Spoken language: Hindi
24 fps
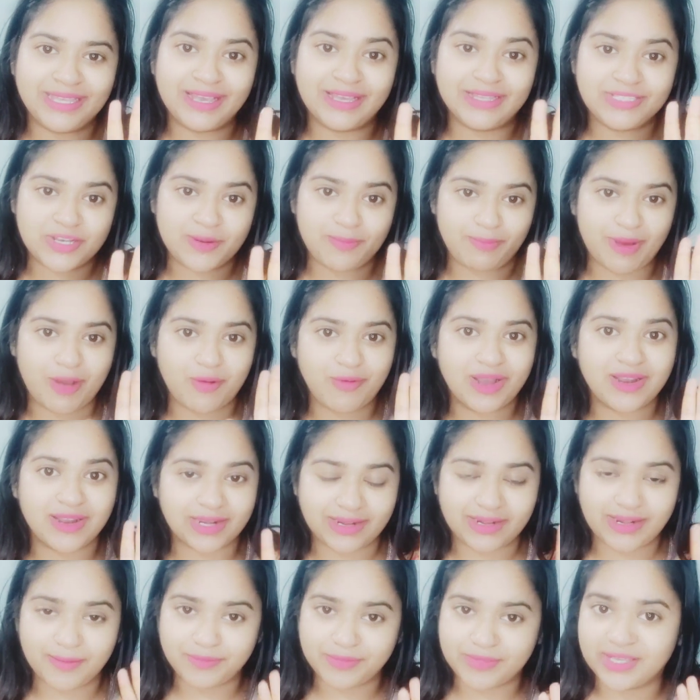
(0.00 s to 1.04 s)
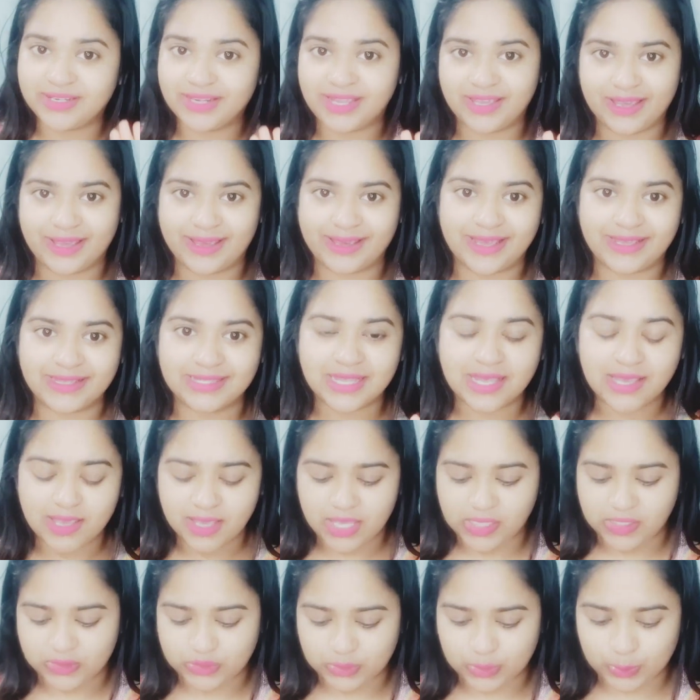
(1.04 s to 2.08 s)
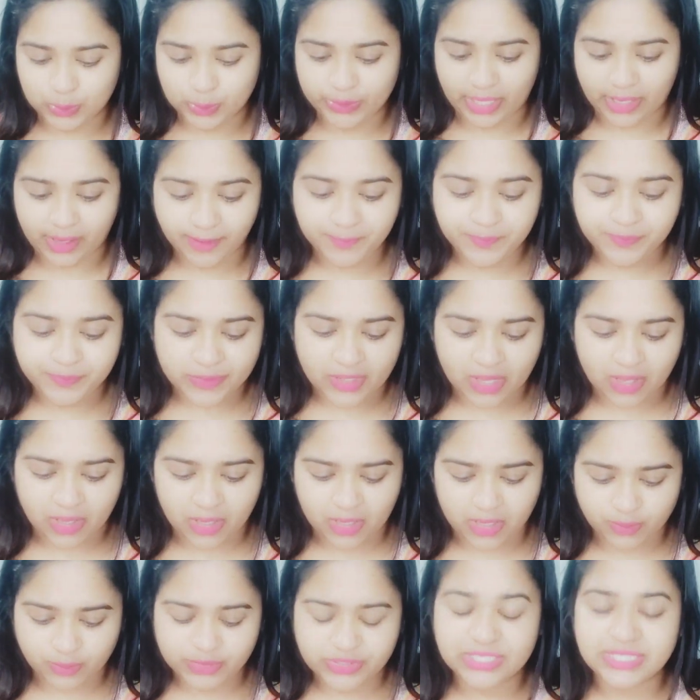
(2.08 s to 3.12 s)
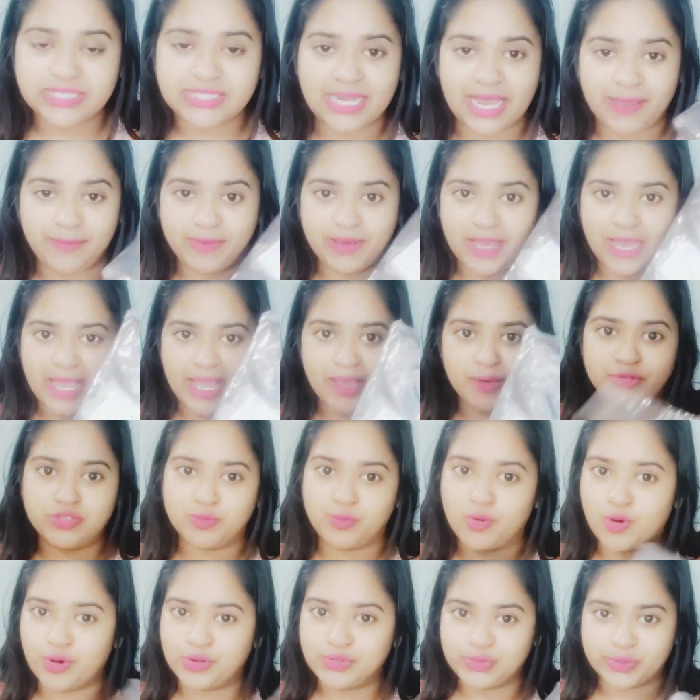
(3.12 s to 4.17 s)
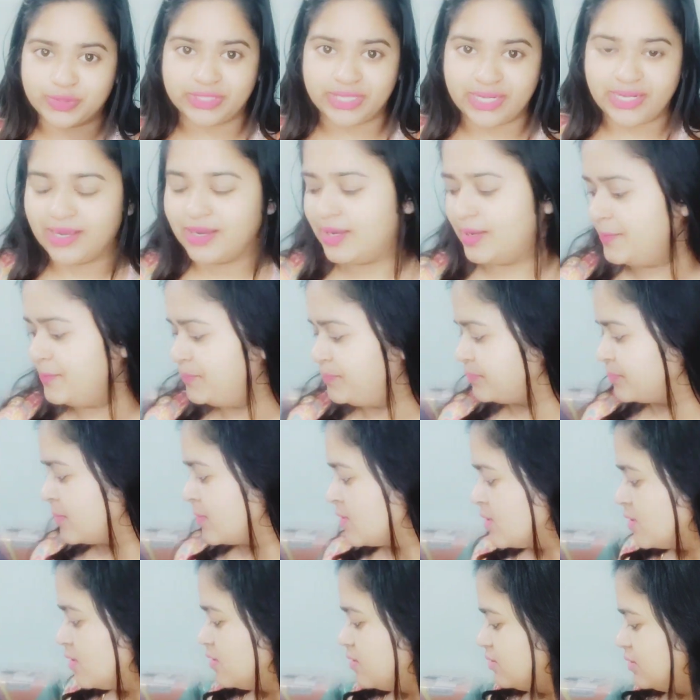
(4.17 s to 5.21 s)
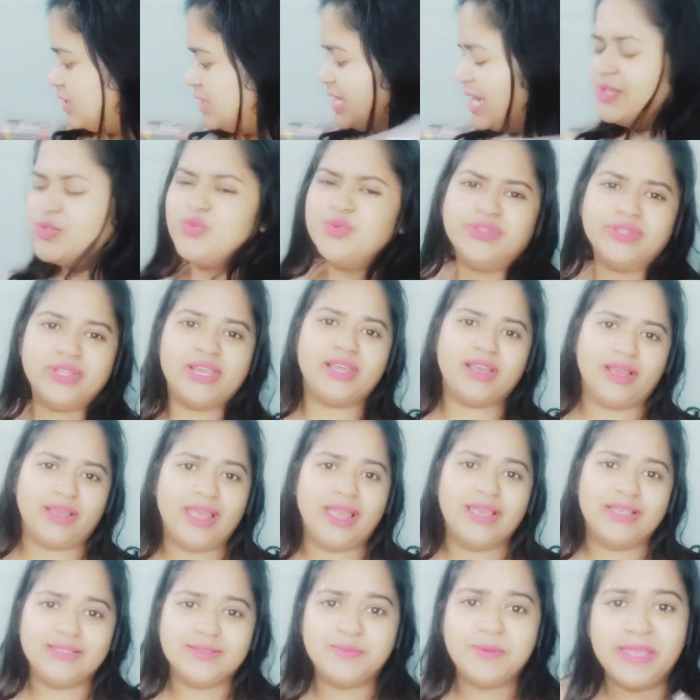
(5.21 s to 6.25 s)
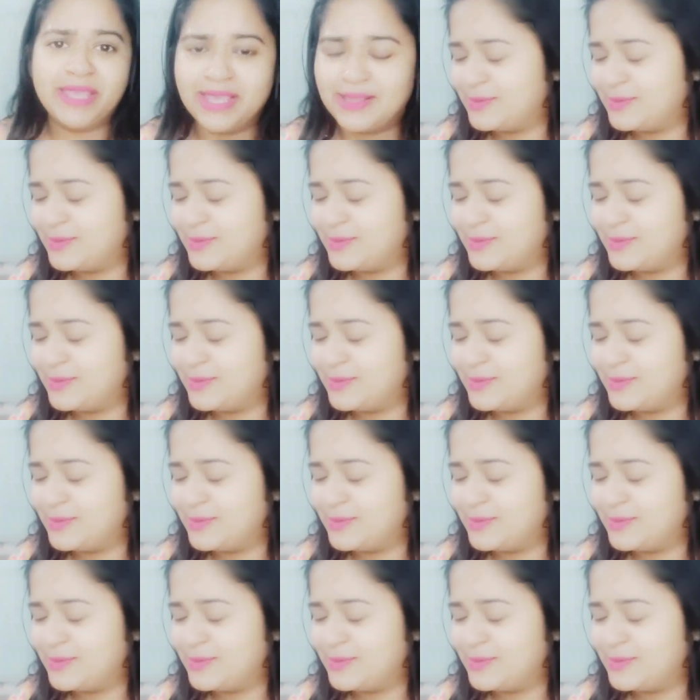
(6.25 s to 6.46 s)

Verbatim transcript: का छपा हुआ कलर अब तक नहीं गया गाइस तो यहाँ कुछ इस टाइप का आया है मुझे बहुत सुंदर लगा क्या सुंदर लगा क्या इसमें क्या